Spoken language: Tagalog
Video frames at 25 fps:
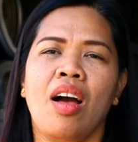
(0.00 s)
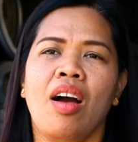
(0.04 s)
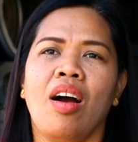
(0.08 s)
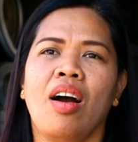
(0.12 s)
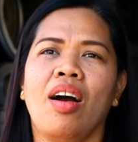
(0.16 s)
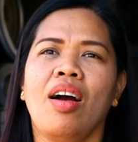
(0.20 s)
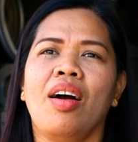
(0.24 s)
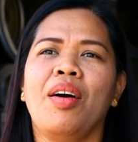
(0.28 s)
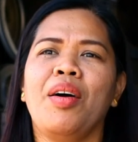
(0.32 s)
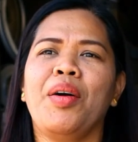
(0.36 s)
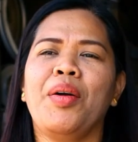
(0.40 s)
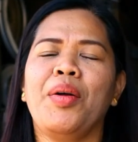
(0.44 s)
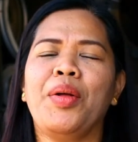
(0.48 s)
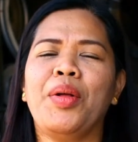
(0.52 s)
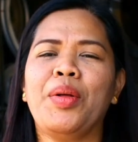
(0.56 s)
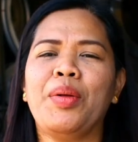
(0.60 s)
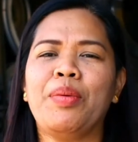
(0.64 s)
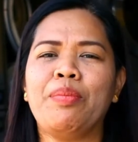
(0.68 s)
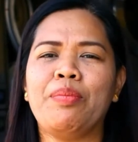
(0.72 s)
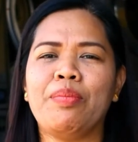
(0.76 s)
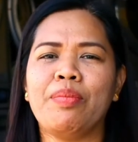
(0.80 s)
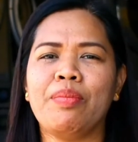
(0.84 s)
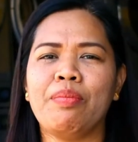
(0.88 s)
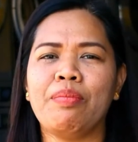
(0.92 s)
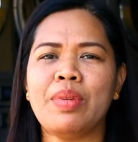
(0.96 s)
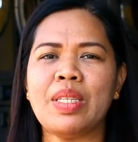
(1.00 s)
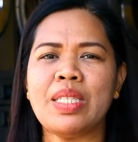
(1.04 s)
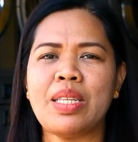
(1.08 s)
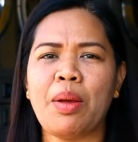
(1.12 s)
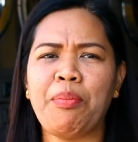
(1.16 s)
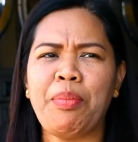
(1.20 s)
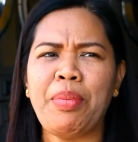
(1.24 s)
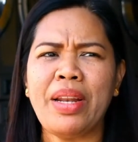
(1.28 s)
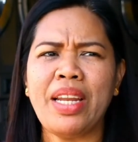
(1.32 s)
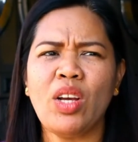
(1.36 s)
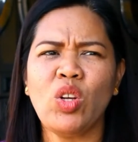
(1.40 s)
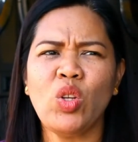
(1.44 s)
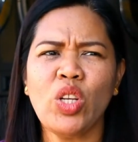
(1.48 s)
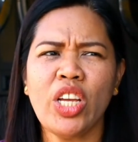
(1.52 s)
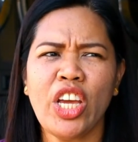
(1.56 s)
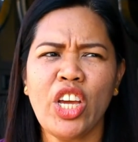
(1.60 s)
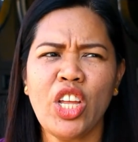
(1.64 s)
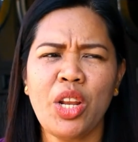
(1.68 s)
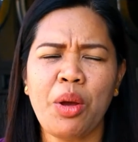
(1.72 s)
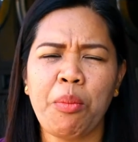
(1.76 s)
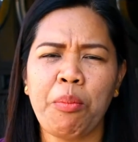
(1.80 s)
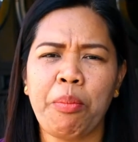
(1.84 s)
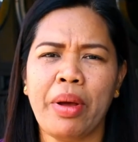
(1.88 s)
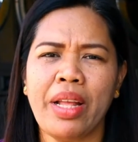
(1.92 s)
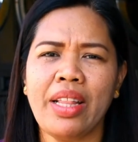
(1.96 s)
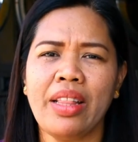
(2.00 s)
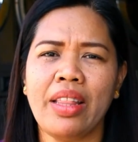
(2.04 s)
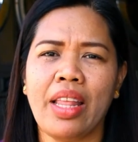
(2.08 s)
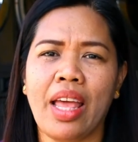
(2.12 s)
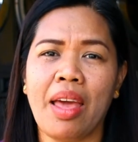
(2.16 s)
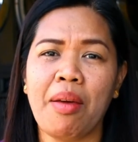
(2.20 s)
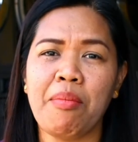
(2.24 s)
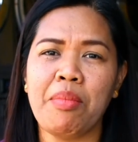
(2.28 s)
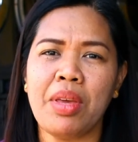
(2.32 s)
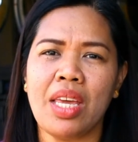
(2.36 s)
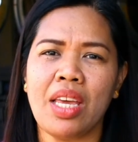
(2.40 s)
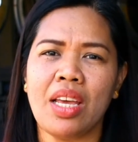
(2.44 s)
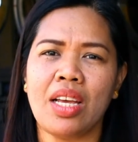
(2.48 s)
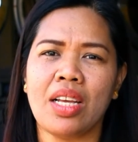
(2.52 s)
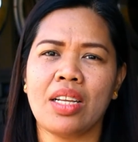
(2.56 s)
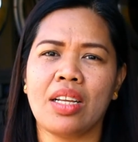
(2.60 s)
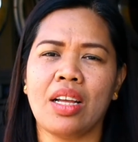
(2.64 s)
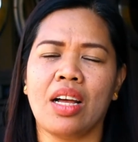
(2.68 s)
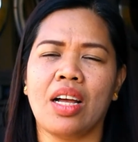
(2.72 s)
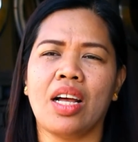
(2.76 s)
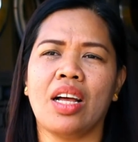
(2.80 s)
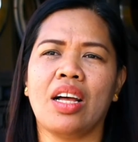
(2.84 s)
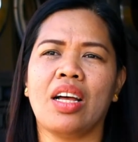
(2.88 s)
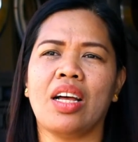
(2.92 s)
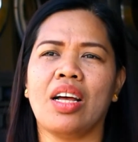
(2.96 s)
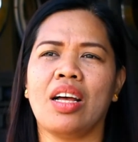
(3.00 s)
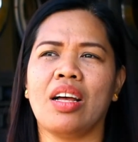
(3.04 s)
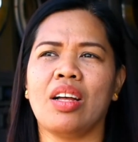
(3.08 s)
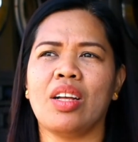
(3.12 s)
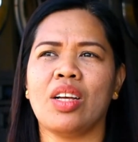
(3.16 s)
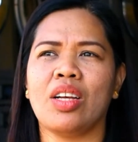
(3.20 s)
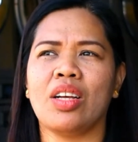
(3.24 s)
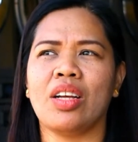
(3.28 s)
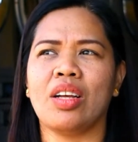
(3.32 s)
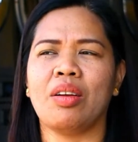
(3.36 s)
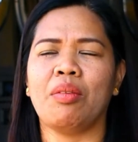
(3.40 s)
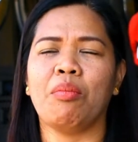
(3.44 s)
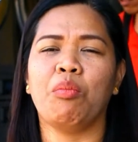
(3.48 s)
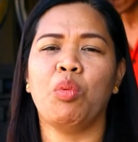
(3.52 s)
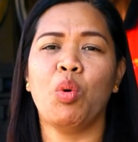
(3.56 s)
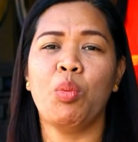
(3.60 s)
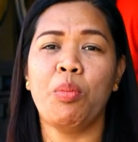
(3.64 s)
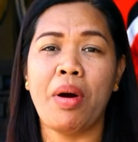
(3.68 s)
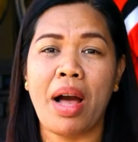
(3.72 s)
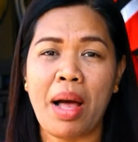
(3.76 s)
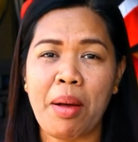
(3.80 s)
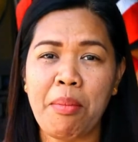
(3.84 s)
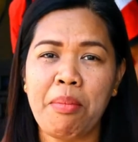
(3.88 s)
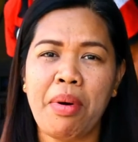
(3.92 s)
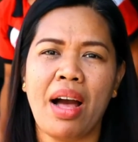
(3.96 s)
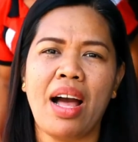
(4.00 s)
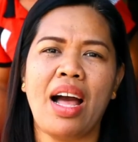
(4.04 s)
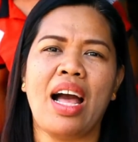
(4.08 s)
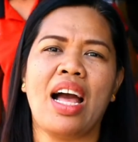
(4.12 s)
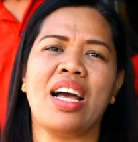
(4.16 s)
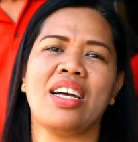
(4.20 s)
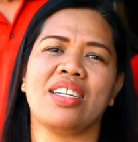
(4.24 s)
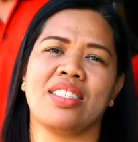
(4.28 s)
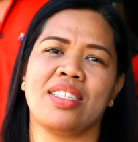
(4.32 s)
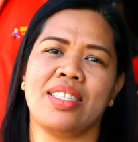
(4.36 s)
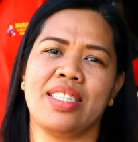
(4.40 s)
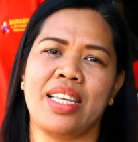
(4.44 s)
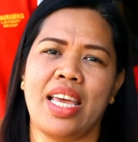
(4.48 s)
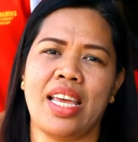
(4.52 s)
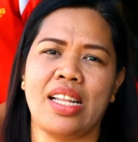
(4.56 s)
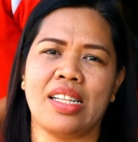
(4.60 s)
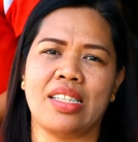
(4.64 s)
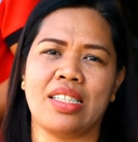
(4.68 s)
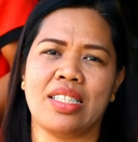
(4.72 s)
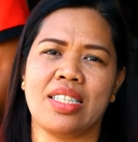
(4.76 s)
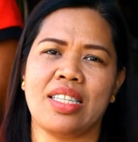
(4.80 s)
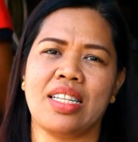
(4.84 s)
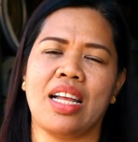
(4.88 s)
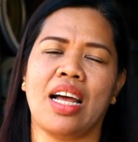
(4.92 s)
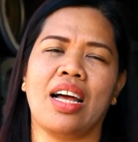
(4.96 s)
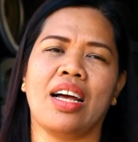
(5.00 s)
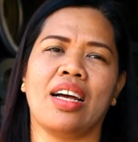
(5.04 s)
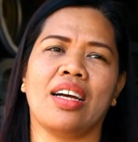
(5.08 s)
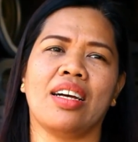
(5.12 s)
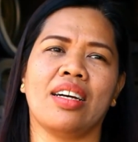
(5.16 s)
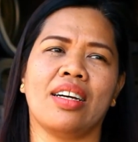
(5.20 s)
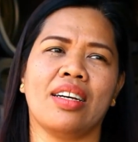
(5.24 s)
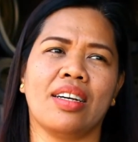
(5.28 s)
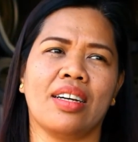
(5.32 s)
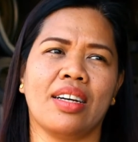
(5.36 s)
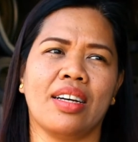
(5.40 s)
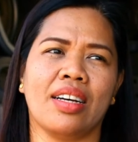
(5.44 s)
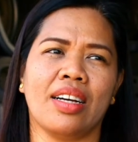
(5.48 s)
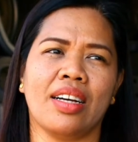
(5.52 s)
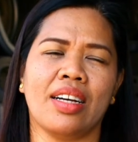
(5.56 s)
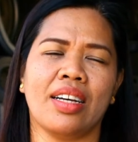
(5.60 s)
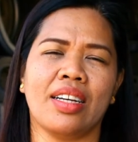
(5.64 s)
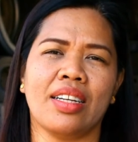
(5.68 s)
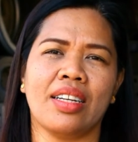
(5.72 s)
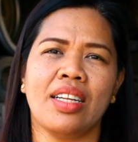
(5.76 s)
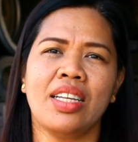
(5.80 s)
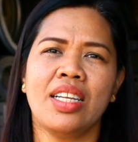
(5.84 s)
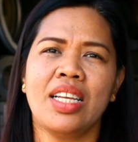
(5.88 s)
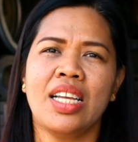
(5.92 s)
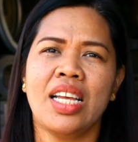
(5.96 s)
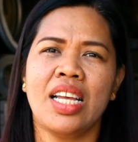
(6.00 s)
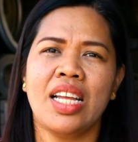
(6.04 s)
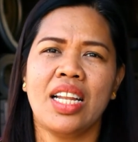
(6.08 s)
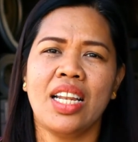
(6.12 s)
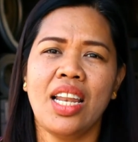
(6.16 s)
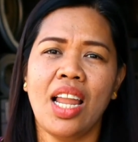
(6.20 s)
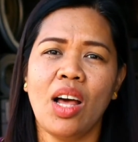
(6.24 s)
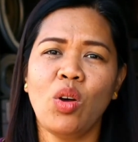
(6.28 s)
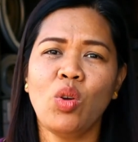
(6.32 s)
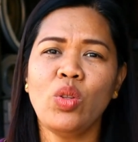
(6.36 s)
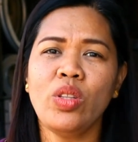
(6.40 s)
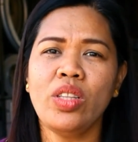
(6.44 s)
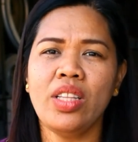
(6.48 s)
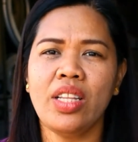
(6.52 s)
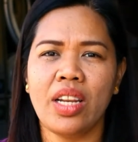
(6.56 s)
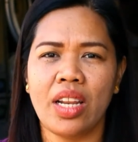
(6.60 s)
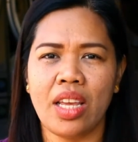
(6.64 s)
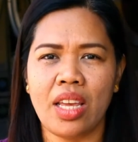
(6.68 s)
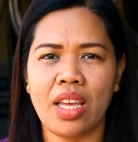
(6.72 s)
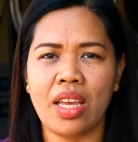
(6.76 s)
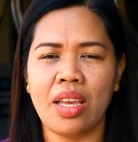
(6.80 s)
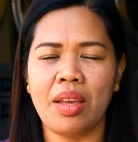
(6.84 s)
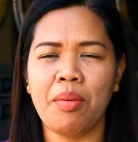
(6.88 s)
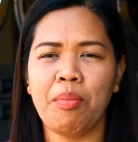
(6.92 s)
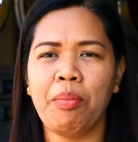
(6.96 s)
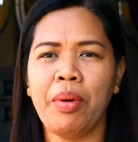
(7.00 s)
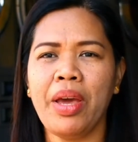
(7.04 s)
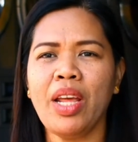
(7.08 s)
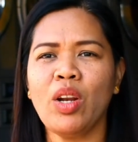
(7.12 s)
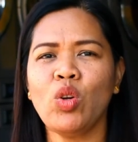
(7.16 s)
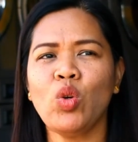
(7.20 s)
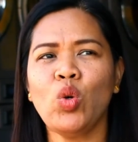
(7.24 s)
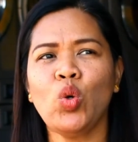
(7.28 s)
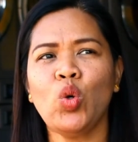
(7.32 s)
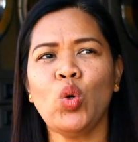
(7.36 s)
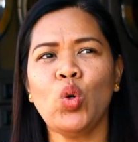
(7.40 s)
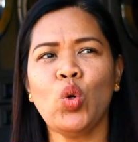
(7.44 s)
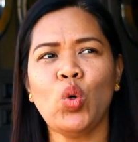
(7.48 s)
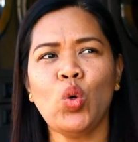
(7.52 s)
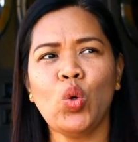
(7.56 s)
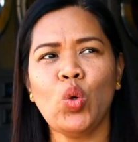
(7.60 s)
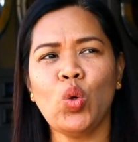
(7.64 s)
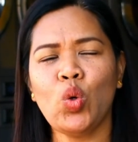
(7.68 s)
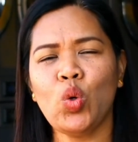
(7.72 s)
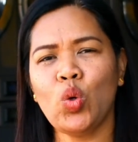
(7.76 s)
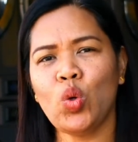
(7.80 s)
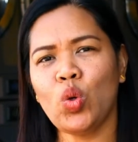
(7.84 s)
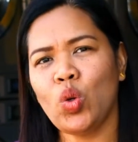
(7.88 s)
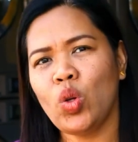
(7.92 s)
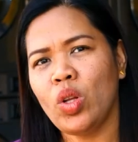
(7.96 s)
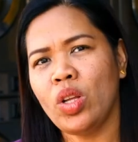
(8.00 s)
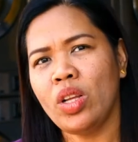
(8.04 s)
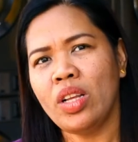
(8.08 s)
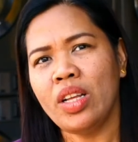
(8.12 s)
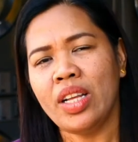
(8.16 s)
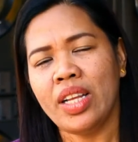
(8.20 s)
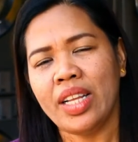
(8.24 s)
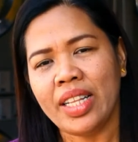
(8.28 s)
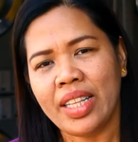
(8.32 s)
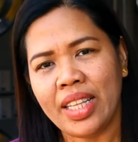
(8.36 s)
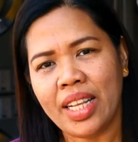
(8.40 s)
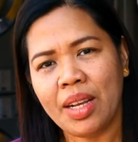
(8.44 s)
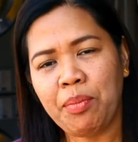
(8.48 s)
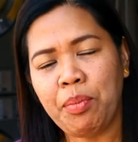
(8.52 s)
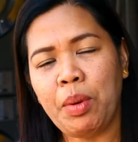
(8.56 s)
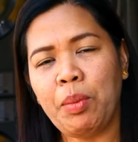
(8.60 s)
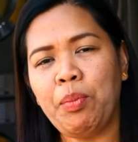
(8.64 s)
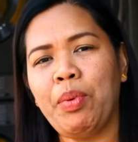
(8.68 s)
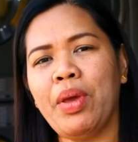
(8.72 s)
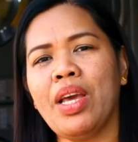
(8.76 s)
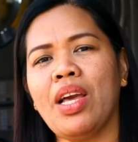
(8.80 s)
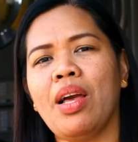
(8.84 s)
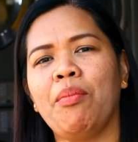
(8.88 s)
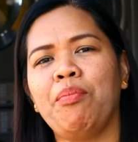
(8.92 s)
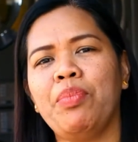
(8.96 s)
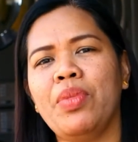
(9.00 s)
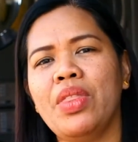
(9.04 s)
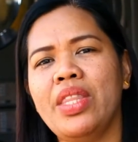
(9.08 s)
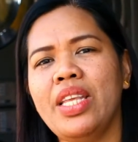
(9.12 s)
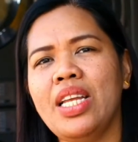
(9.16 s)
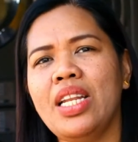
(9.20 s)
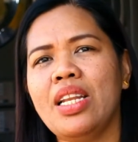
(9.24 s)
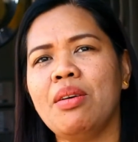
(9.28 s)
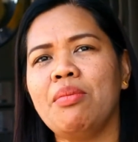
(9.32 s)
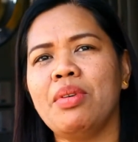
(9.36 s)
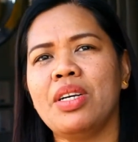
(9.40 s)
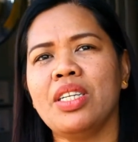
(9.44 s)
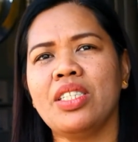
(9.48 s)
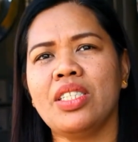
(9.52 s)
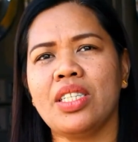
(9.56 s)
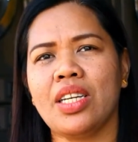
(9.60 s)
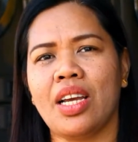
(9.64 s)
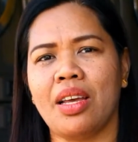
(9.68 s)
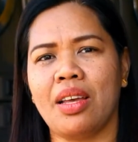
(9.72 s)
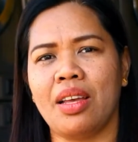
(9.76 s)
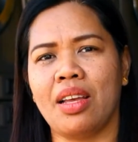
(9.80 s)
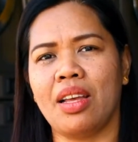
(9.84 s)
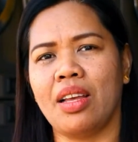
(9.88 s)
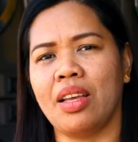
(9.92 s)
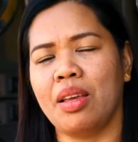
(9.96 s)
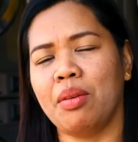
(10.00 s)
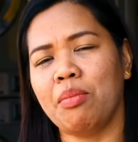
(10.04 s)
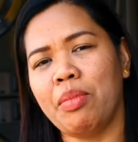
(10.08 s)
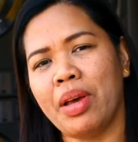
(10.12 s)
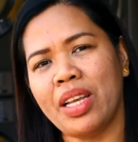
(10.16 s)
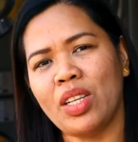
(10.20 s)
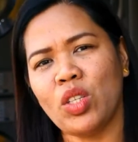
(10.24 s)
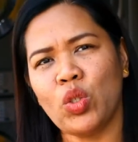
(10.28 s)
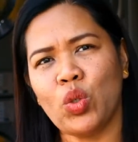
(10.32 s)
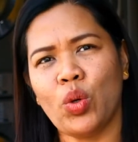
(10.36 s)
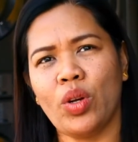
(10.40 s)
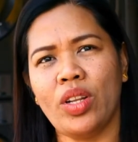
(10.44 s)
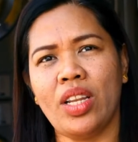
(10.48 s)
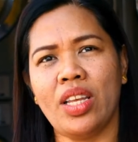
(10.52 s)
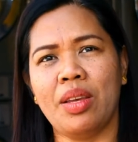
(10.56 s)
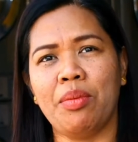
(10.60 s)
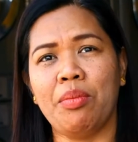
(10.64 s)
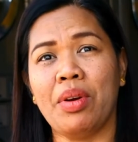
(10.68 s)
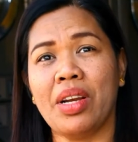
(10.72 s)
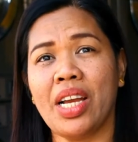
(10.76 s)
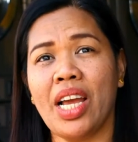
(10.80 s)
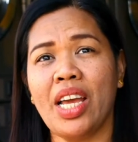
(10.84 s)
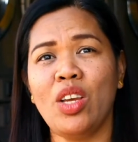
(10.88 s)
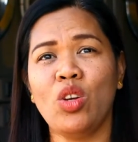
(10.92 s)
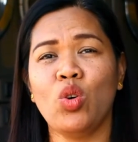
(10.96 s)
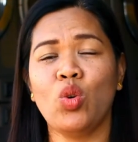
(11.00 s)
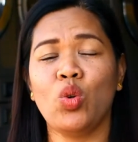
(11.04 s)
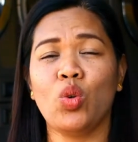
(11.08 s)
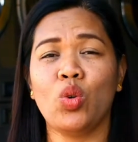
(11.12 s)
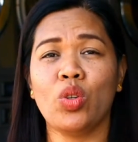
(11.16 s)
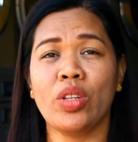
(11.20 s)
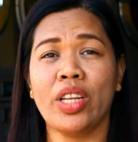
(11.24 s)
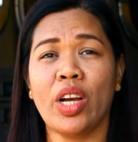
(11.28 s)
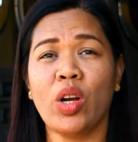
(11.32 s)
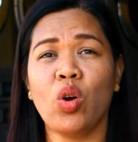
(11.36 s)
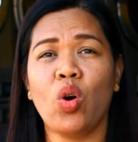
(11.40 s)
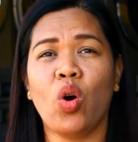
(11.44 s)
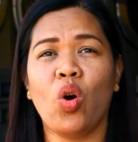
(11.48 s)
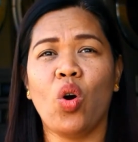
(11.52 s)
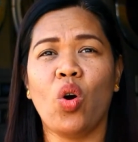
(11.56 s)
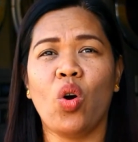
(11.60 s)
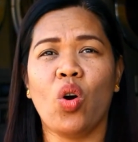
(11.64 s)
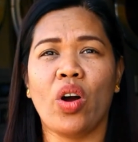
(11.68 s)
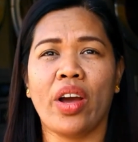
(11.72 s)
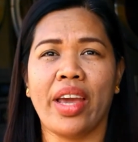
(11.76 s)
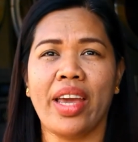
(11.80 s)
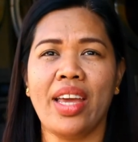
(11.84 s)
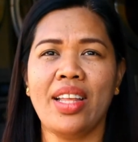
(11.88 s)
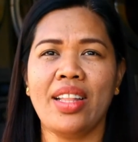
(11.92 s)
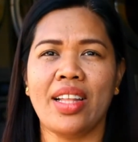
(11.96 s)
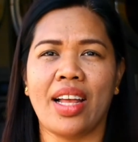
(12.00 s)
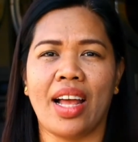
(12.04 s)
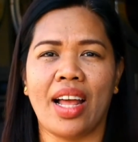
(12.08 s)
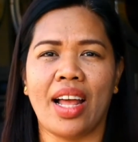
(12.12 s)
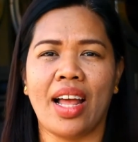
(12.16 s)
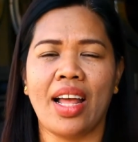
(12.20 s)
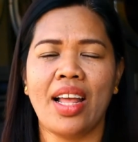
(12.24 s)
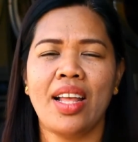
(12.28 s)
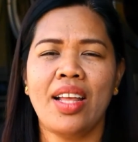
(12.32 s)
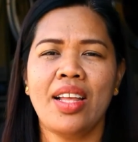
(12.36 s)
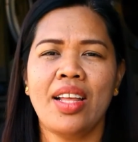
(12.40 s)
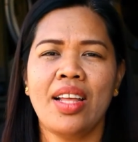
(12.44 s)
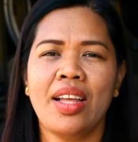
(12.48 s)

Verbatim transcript: Um, sa panahon ngayon ng pandemic, uh, bumaba ang sales ng laundry, pero nagpipick up din naman siya eventually. Ngayon, nag-okay na.